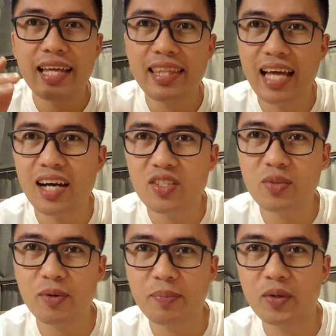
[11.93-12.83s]
ng
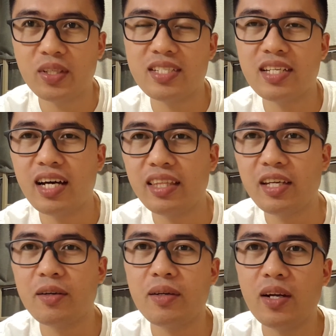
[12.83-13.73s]
sumuporta sa
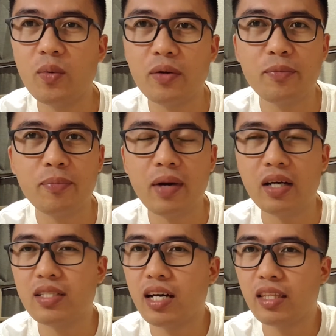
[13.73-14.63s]
ating dalawang
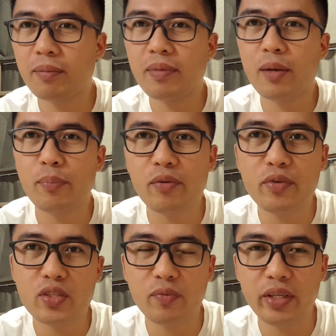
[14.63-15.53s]
uh, sa ating mga
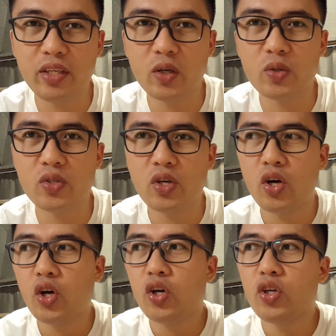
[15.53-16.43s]
previous videos,
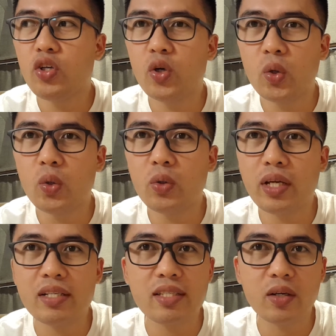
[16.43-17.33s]

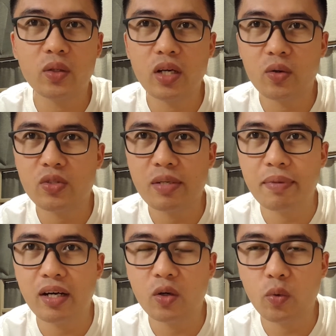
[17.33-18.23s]
yung nagsagot ako sa
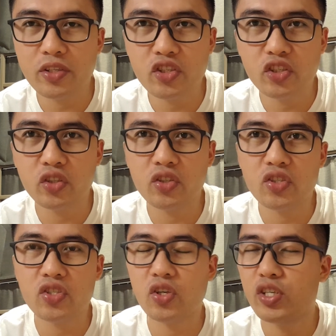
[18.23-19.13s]
mga
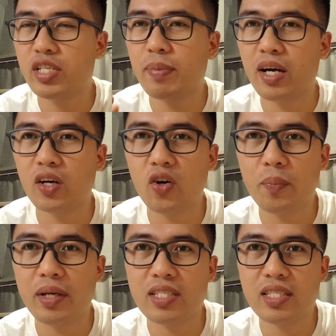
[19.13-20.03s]
questions or sa mga
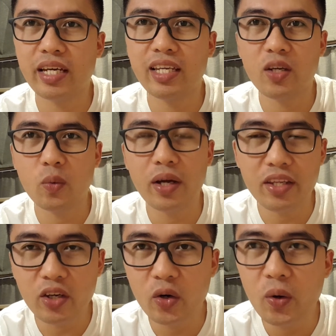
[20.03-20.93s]
comments na
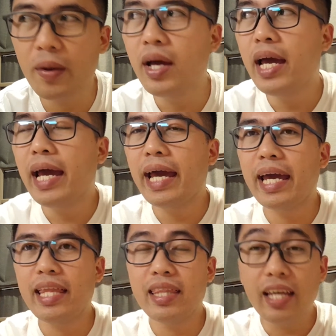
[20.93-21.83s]
iniwan nyo,
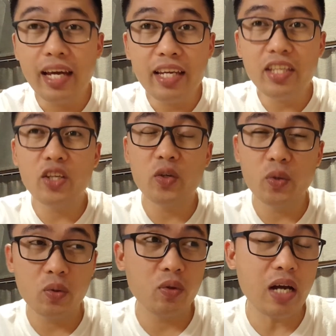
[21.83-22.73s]
and then
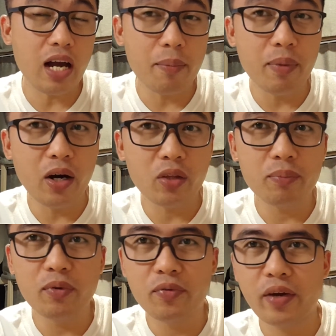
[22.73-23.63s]
yung about
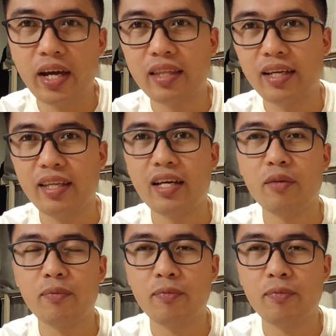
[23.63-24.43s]
buffet attendant